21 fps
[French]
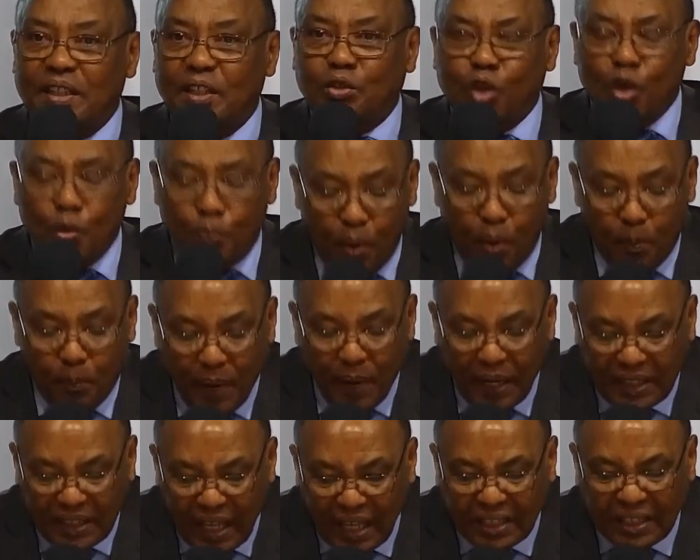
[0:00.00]
Tu ne peux pas
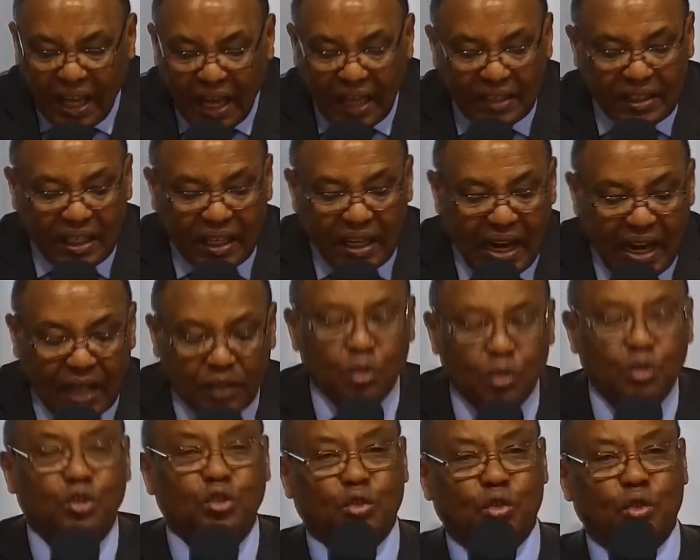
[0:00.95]
t'attarder
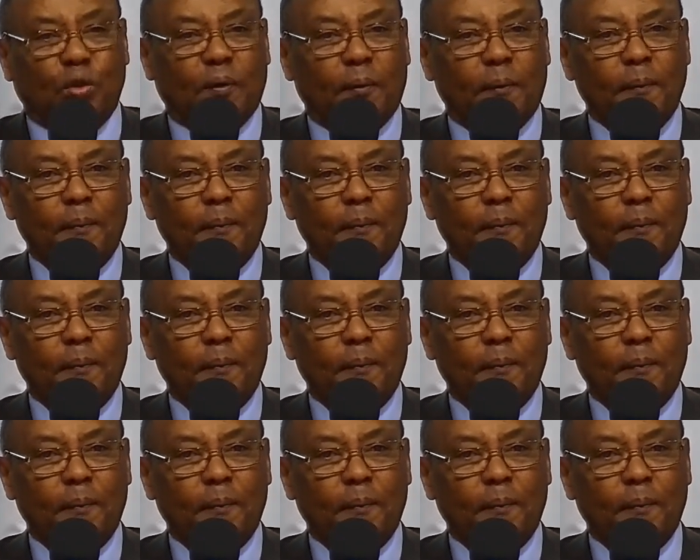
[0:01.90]
là-dessus.